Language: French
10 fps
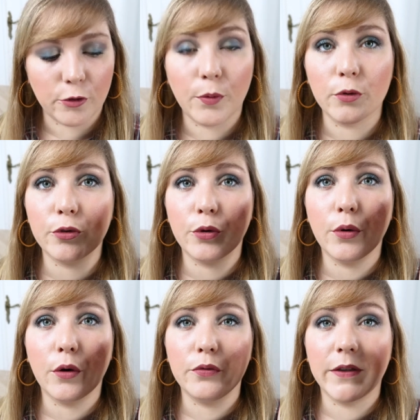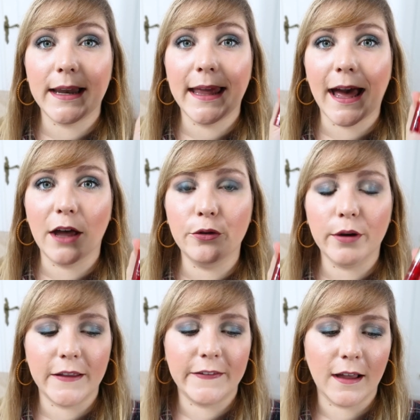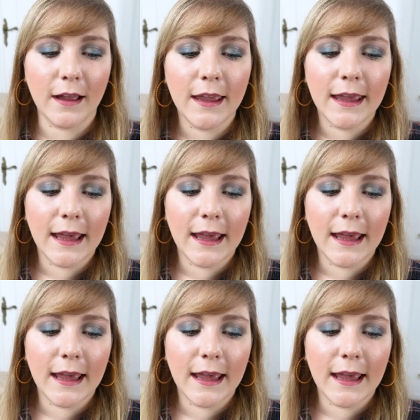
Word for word: je pense que euh, vous allez adorer ça